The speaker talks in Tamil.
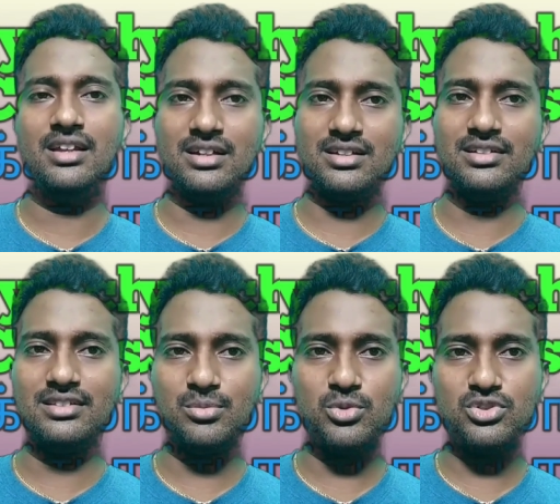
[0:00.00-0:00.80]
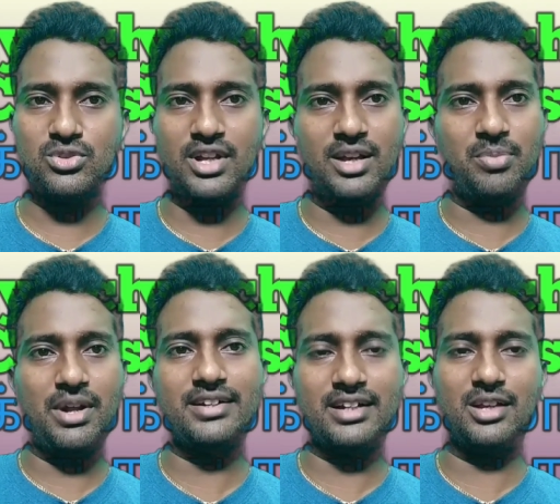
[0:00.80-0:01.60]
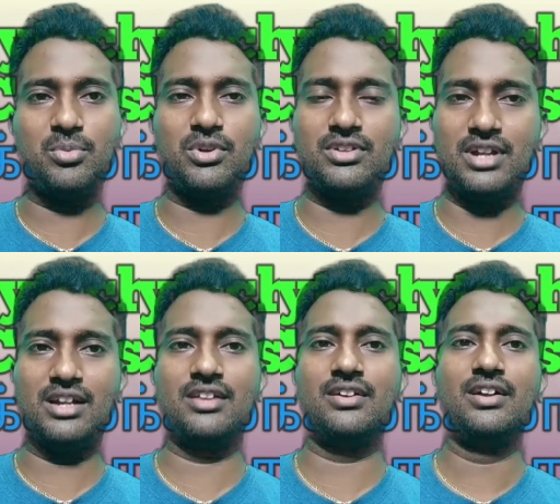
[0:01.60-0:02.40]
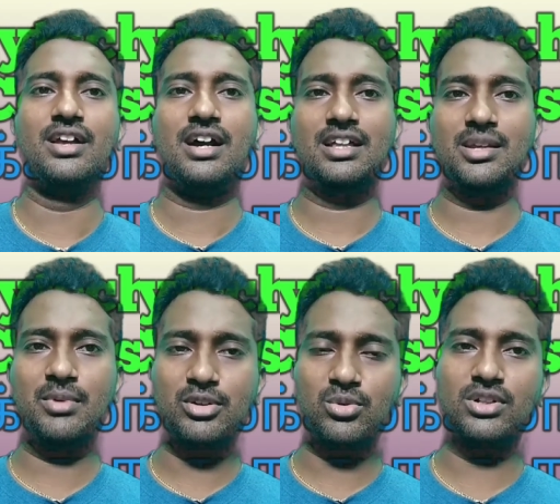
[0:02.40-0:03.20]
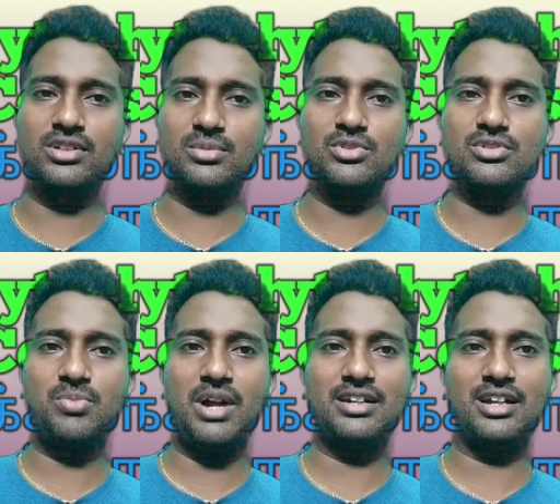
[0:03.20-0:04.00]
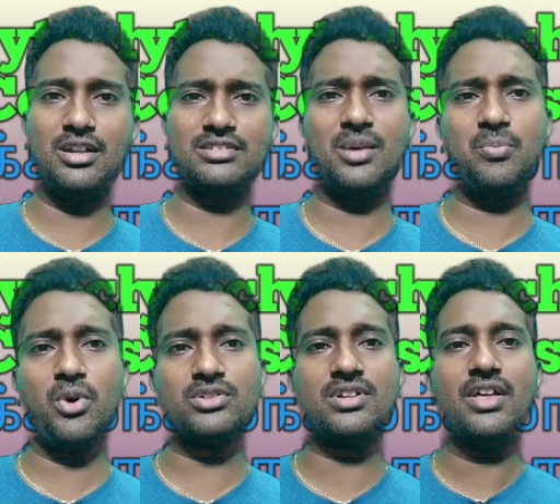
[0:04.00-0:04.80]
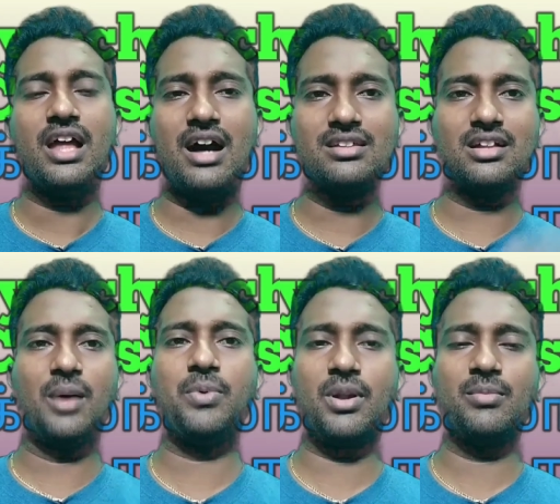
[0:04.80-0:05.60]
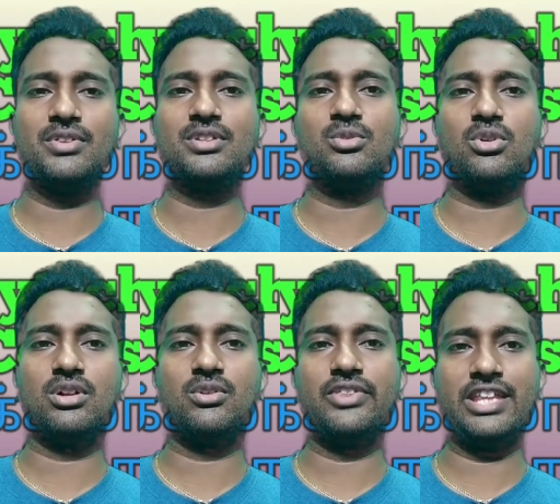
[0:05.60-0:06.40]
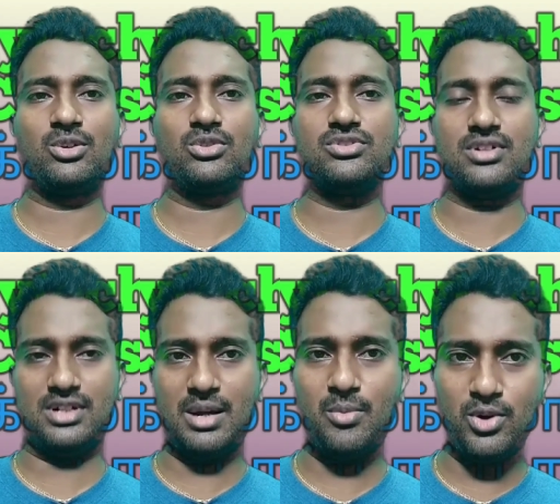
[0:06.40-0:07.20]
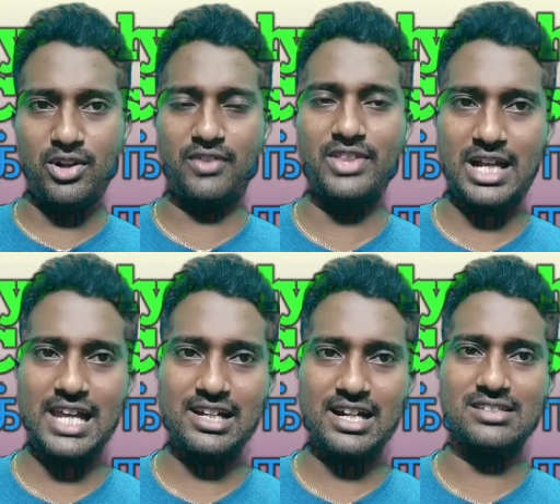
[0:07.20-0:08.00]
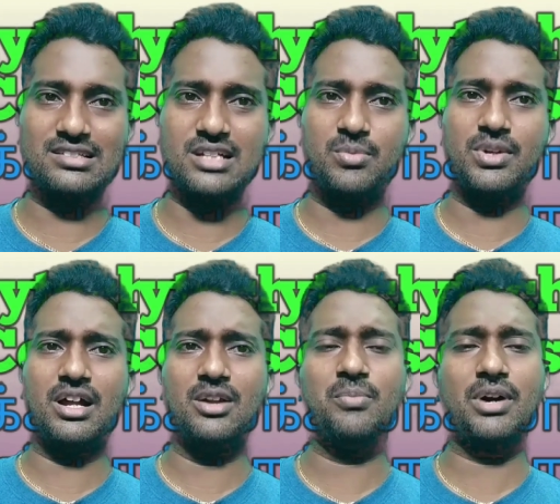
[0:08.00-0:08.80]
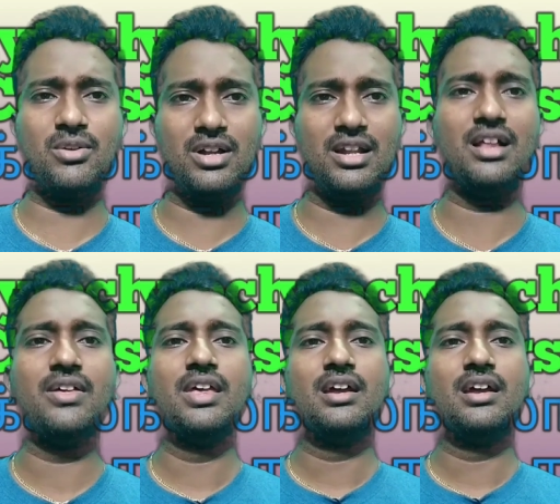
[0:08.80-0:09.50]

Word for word: நீங்கள் டென்த்து முடித்தோடனே பாலிடெக்னிக் போகிறது நல்லது அதே மாதிரி டுவெல்த்து முடிச்சு பாலிடெக்னிக் சப்போஸ் அதுக்கப்புறம் வந்து உங்களுக்கு வந்து கொஞ்சம் அமௌண்ட்டு வந்து கையில் கிடச்சிருச்சு அப்படின்னாலும் பரவாயில்ல